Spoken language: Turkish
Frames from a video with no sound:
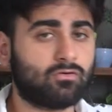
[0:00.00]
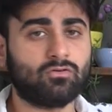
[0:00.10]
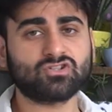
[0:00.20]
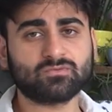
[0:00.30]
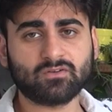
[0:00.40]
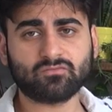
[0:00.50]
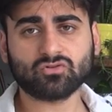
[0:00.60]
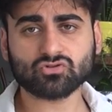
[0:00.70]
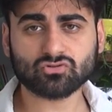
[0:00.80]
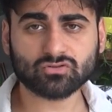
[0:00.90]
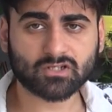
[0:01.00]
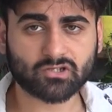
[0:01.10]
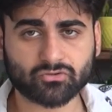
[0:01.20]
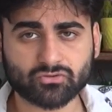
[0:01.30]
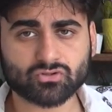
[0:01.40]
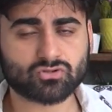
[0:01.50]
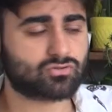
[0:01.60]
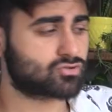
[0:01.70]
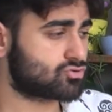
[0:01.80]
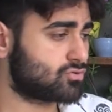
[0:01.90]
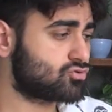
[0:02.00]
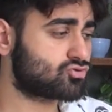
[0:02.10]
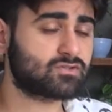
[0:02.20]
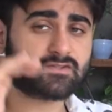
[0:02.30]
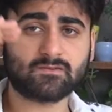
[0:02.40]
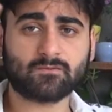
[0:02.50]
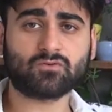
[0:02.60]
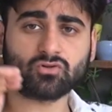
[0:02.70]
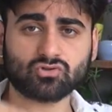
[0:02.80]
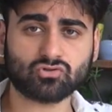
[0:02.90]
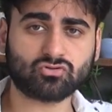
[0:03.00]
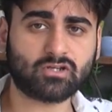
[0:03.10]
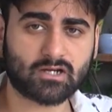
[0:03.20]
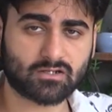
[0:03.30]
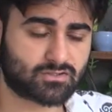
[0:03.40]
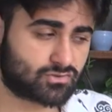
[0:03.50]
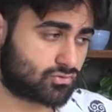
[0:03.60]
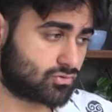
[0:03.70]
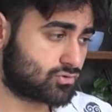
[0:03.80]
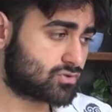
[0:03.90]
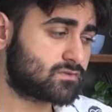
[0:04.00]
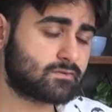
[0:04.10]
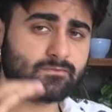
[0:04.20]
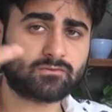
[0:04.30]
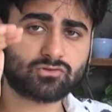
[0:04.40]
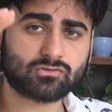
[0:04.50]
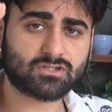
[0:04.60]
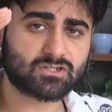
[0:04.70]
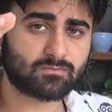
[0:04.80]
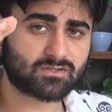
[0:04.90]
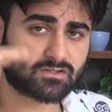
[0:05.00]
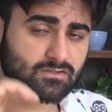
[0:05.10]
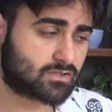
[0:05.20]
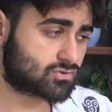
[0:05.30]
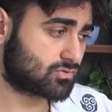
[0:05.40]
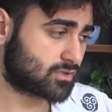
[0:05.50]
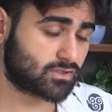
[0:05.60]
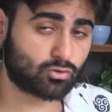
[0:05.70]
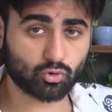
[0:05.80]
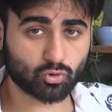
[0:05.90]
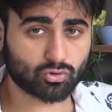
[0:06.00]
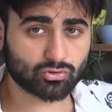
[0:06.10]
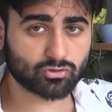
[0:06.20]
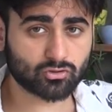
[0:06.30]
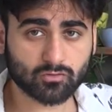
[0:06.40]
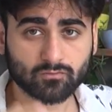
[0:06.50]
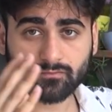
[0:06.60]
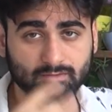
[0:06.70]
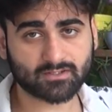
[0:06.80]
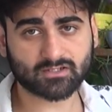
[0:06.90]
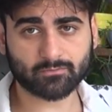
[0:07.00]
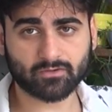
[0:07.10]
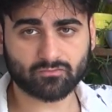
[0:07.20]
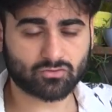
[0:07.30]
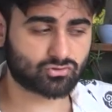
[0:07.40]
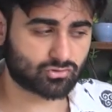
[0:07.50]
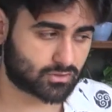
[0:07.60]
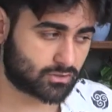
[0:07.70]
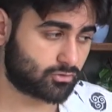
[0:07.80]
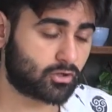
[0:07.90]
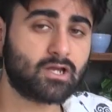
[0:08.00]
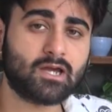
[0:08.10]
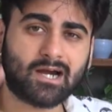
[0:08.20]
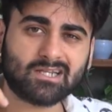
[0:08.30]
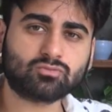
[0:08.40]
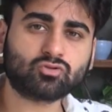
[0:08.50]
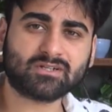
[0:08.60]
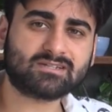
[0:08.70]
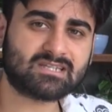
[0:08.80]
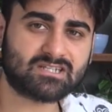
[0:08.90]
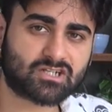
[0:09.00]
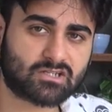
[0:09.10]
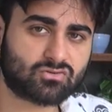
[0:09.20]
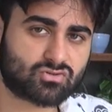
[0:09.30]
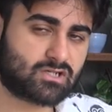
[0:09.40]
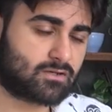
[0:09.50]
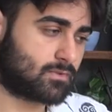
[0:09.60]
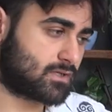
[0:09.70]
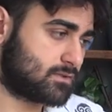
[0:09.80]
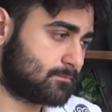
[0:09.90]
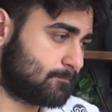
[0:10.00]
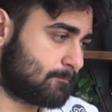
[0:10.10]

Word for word: Önce main fonksiyonuna giriyoruz. Sonra üstüne swap fonksiyonunu yerleştiriyoruz. Swap fonksiyonu işini bitirdikten sonra yok oluyor ve tekrar main fonksiyonu kalıyor. Hadi bunu biraz değişkenler üzerinden bakalım.